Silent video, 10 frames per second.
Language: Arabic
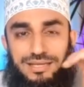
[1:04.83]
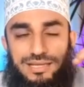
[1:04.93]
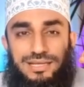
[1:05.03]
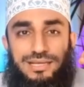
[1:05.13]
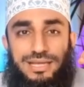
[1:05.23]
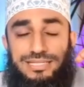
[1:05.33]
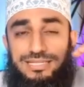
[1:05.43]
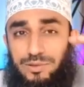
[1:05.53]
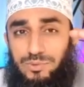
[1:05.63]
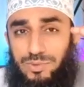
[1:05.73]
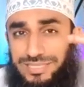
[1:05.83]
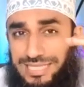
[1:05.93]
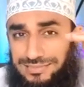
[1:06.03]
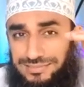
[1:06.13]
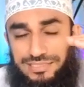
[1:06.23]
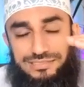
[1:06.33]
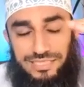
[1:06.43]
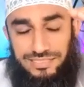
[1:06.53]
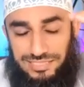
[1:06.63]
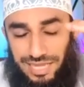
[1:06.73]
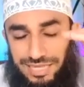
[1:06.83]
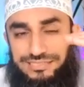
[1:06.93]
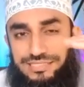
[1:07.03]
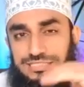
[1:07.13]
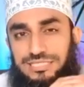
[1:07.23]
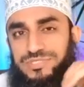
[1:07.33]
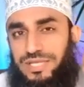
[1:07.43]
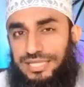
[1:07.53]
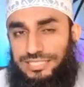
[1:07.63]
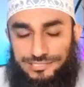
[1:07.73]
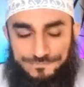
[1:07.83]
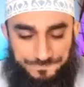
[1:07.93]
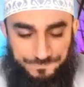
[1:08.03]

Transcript: آه، الأولويات على الترتيب الصحيح